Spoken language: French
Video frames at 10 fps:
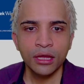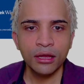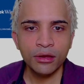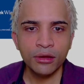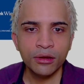
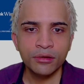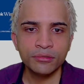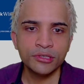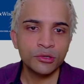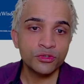Euh,
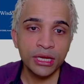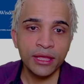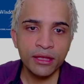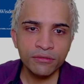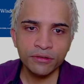des rouges à
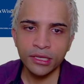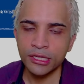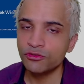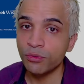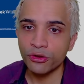lèvres et
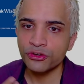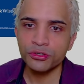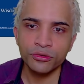du blush.